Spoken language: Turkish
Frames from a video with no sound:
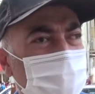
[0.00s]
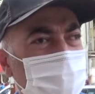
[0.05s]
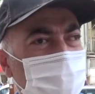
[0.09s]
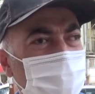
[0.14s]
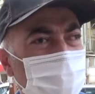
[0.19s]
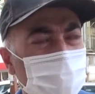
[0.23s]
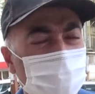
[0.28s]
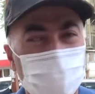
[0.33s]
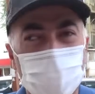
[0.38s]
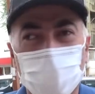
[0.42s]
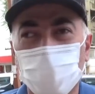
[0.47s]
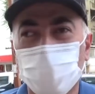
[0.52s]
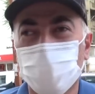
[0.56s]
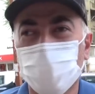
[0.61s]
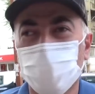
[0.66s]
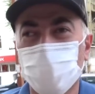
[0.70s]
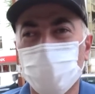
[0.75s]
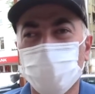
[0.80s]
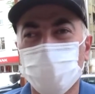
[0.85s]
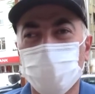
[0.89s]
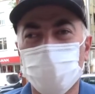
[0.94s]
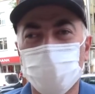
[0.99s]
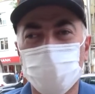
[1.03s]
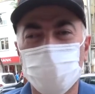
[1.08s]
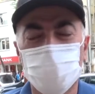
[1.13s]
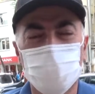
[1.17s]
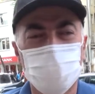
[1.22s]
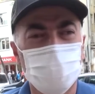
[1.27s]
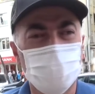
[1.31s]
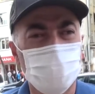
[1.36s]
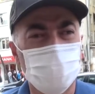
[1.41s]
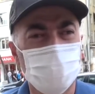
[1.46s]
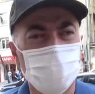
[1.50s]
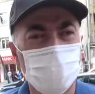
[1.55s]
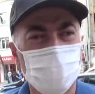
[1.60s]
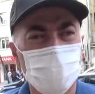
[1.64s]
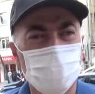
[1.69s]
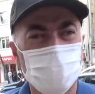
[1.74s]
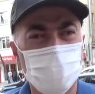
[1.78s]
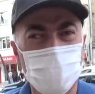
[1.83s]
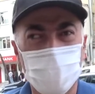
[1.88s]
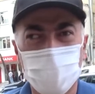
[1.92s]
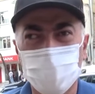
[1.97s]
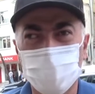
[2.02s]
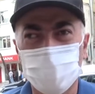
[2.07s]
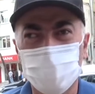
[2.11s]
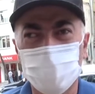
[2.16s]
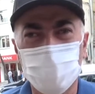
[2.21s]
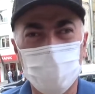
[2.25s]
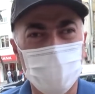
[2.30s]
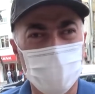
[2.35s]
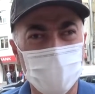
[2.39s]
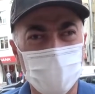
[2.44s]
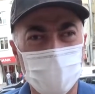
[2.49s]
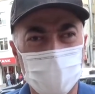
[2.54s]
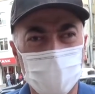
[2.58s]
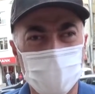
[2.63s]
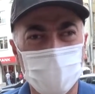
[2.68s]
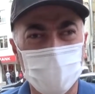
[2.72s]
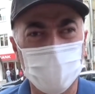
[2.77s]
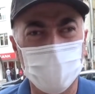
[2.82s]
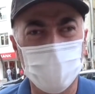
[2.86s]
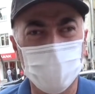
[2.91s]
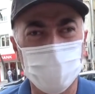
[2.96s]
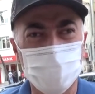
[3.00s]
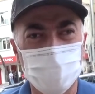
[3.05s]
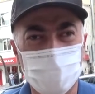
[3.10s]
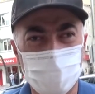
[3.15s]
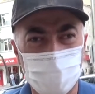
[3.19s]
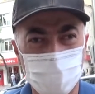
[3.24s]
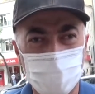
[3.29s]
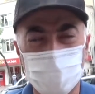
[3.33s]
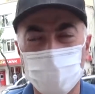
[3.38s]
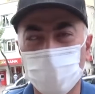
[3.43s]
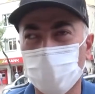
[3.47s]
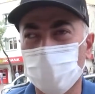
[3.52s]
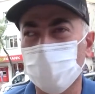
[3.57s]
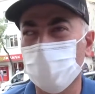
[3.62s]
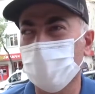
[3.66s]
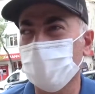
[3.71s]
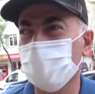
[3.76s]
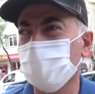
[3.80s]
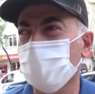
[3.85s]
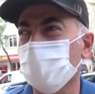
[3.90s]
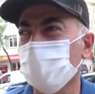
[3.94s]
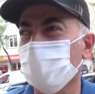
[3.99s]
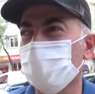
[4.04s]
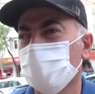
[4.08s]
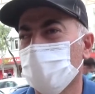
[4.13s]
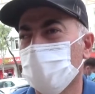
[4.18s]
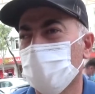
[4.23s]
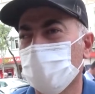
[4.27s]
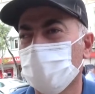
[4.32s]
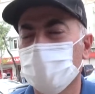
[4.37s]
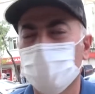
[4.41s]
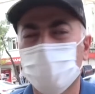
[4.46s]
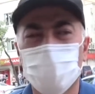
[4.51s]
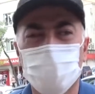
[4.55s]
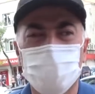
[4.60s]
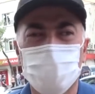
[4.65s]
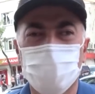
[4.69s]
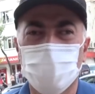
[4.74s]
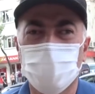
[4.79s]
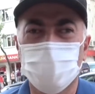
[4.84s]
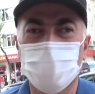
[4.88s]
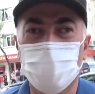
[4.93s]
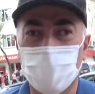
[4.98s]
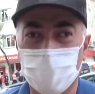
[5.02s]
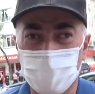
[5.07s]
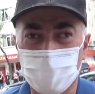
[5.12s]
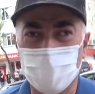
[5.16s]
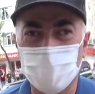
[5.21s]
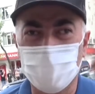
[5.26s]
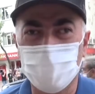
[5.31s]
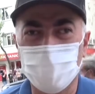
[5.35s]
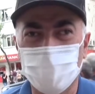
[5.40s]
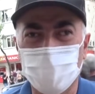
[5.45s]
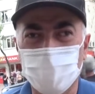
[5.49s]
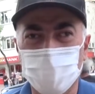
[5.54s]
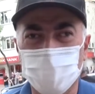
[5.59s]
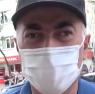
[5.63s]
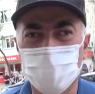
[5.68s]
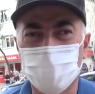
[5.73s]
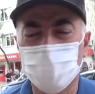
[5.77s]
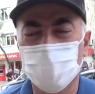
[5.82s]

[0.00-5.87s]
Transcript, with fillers: Türkoğlu, Beyoğlu değil herhalde değil mi? Türkoğlu var da. Aklıma bunlar, Pazarcık,